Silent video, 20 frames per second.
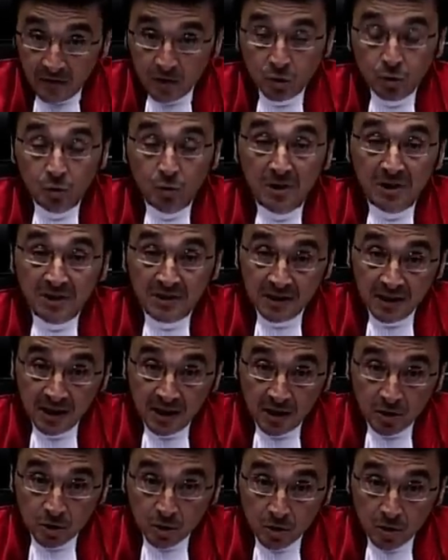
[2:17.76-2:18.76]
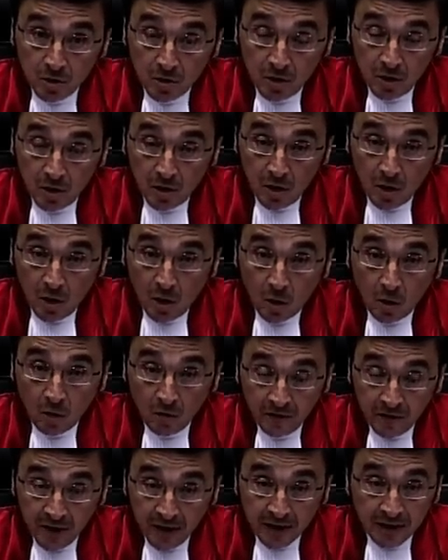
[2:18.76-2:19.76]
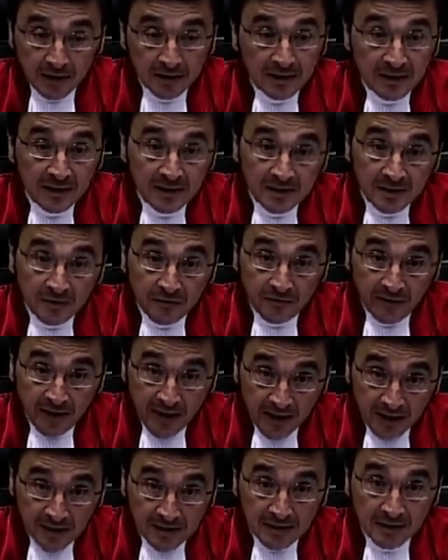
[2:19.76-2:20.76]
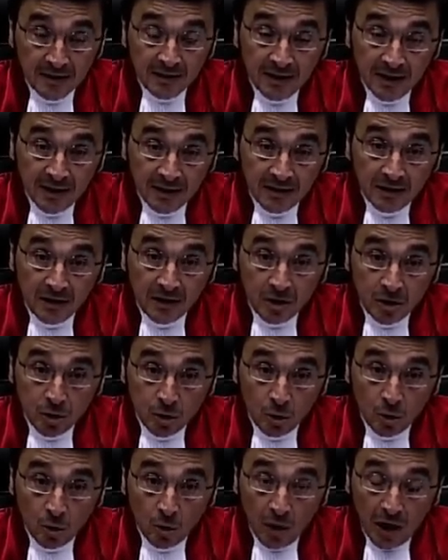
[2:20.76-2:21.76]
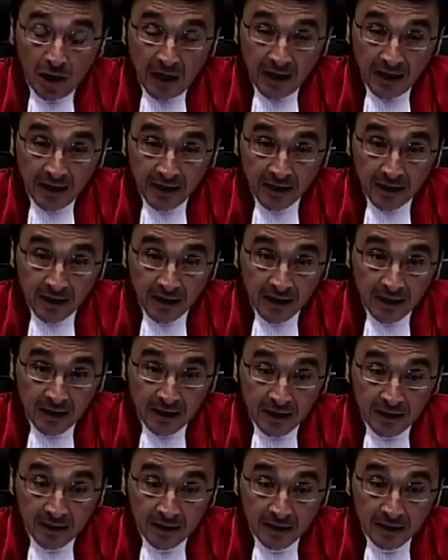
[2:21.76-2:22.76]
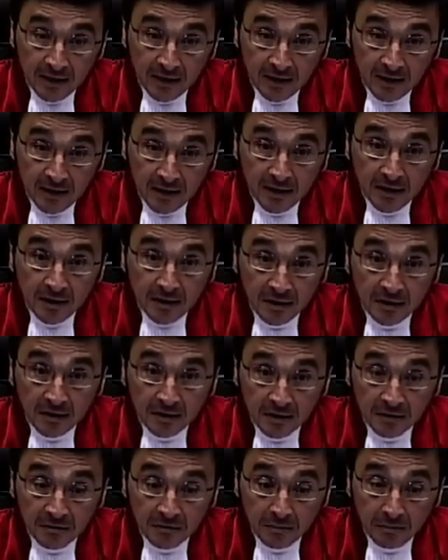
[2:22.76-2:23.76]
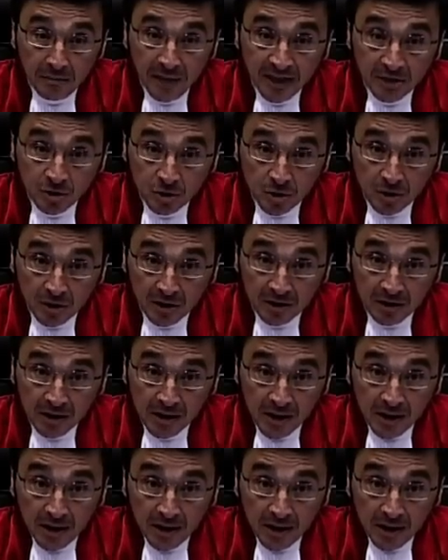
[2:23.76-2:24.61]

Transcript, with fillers: باختصاص هذه المحكمة نحن ليس لدينا اختصاص حول الوقائع التي